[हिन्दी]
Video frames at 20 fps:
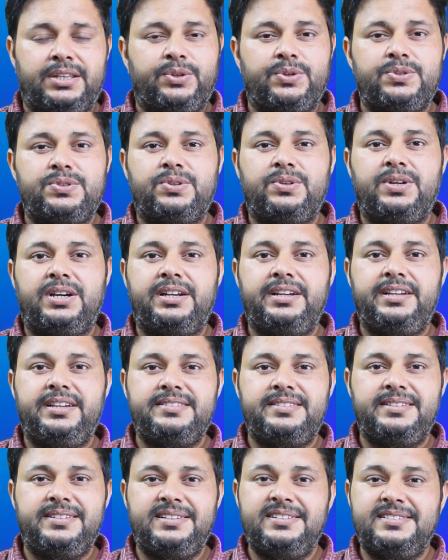दोस्तों हर
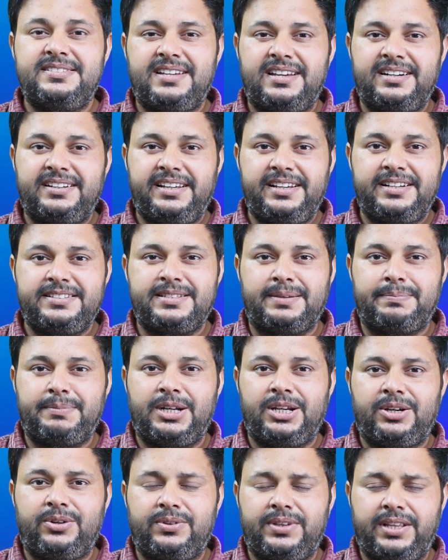किसी इंसान का एक
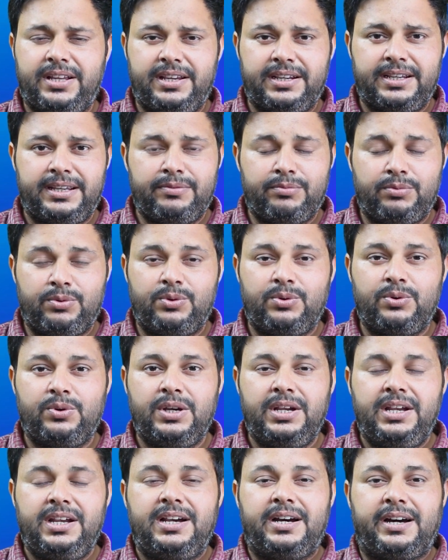सपना होता है कि वो
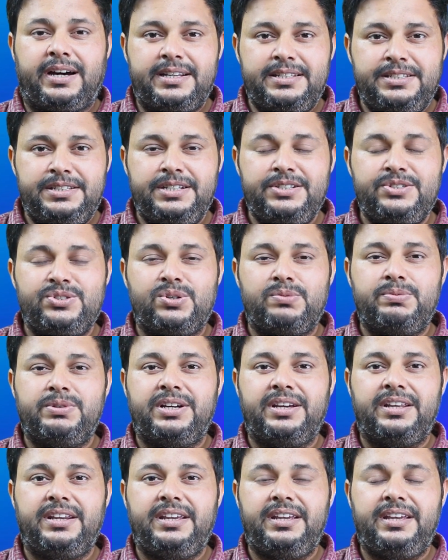अच्छी जॉब
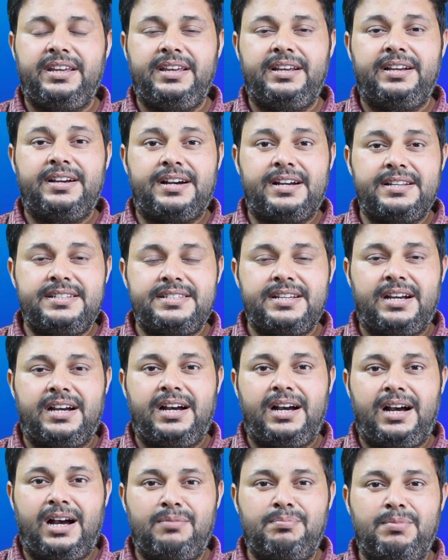करे एक अच्छा
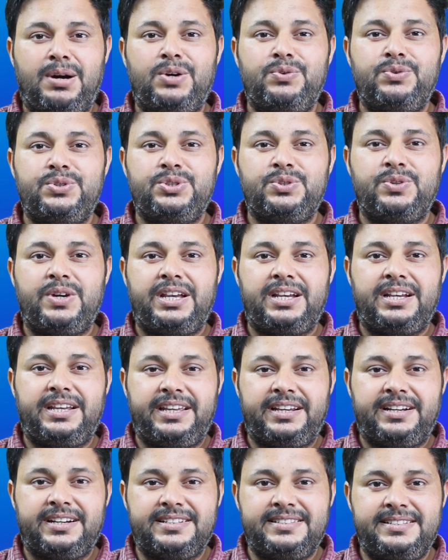अमाउंट जो है
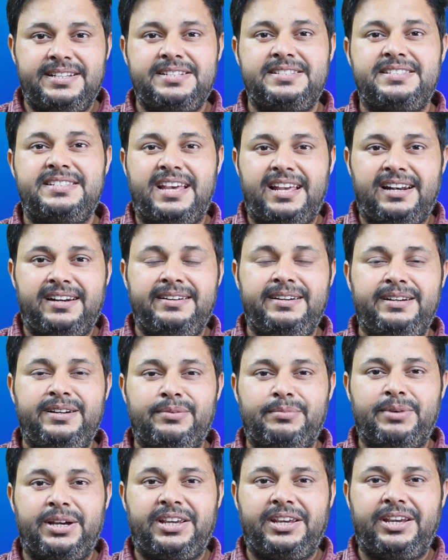एक अच्छी सैलरी
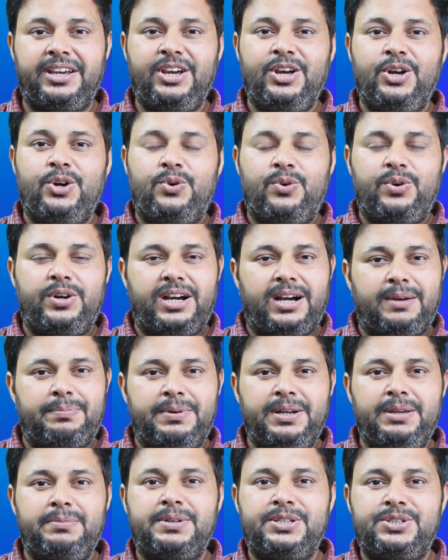कमाए और
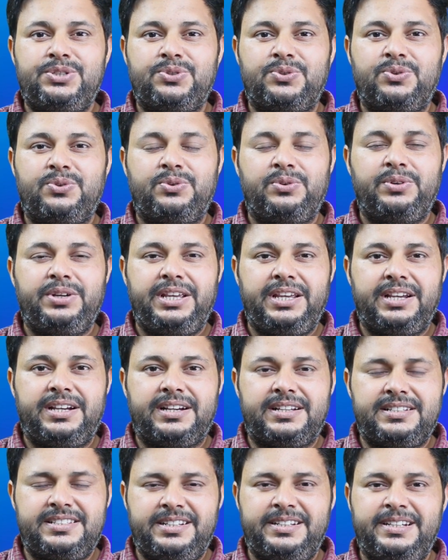अपने बच्चों को एक
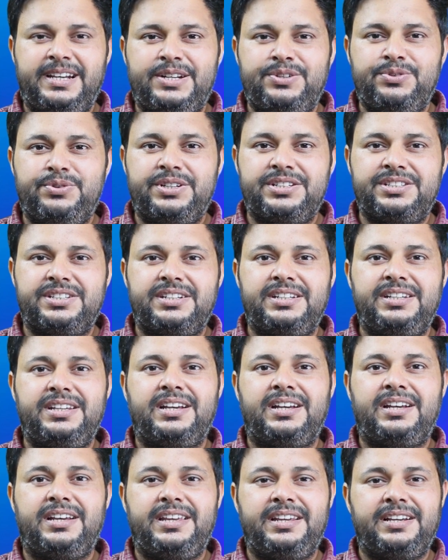अच्छी एजुकेशन
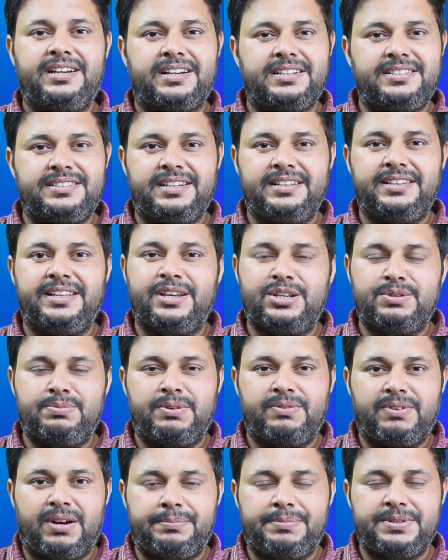या एक अच्छे देश
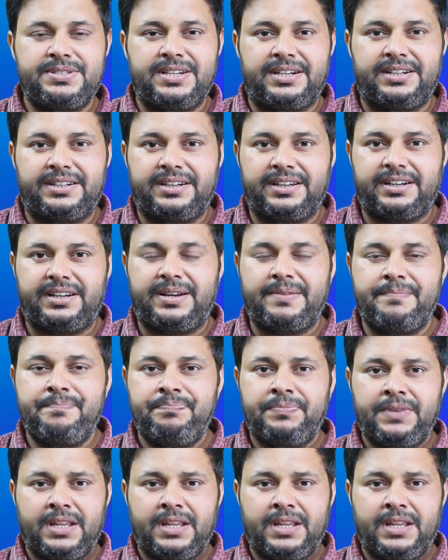में वहाँ पर सेट करे